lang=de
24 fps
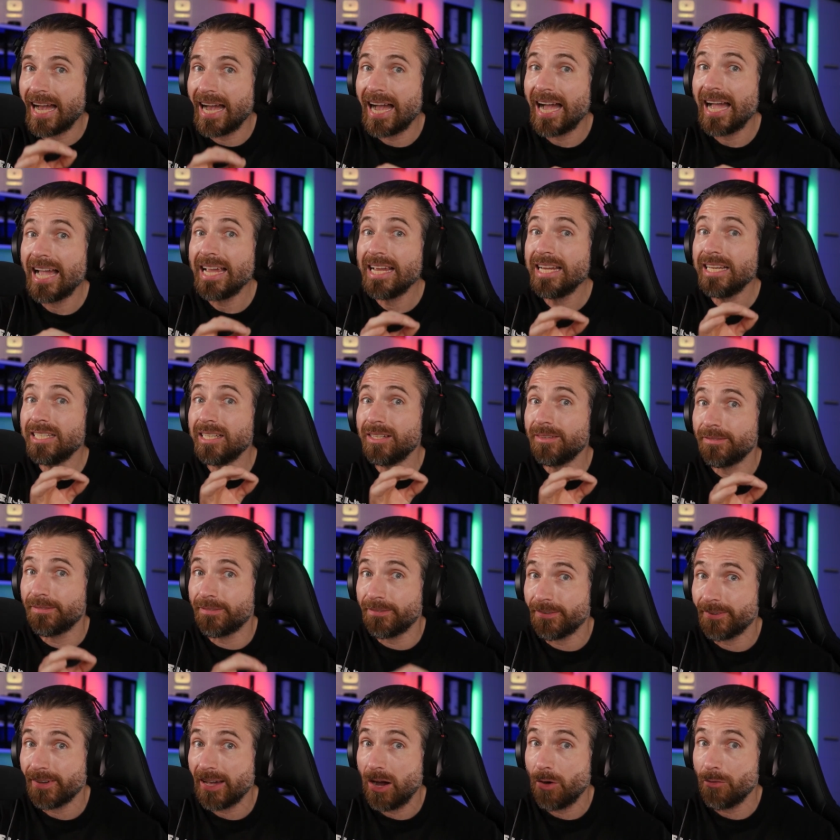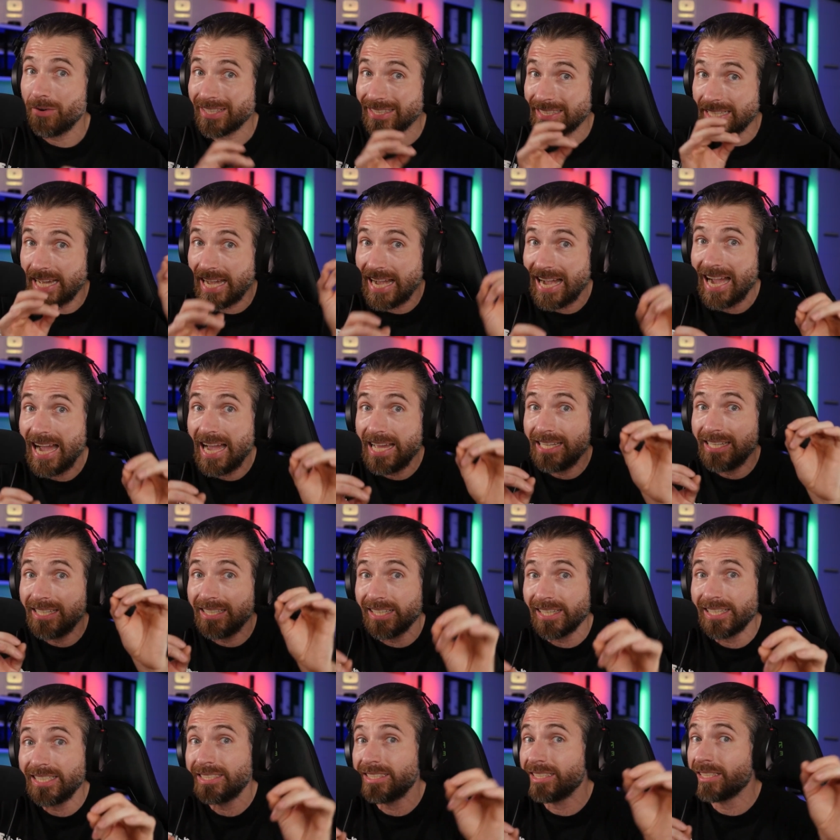einen Frau, nach der einen
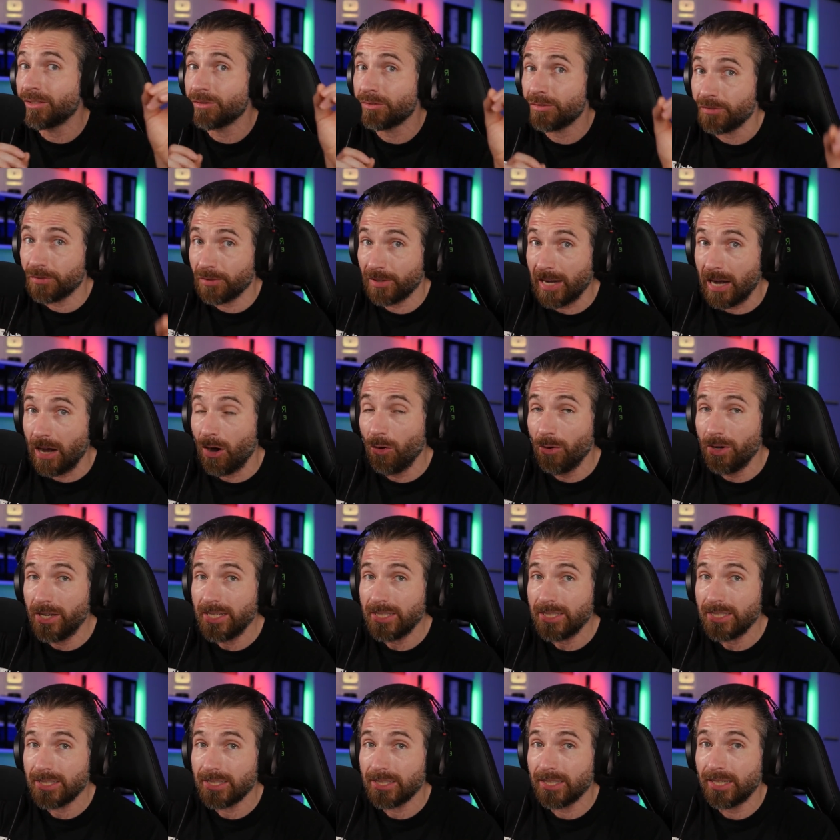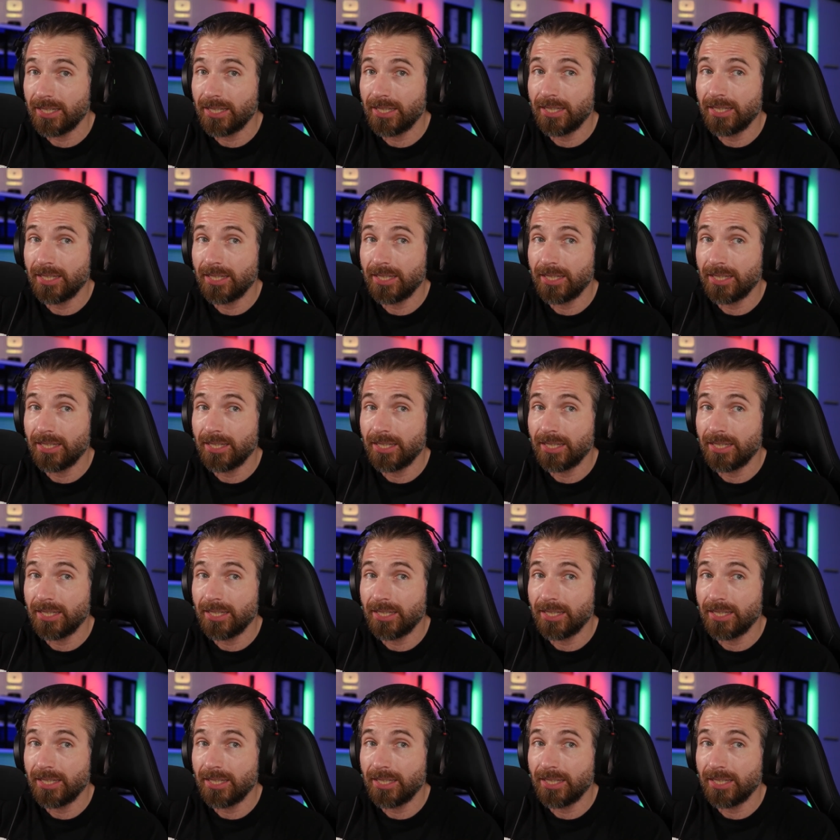richtigen Frau ist,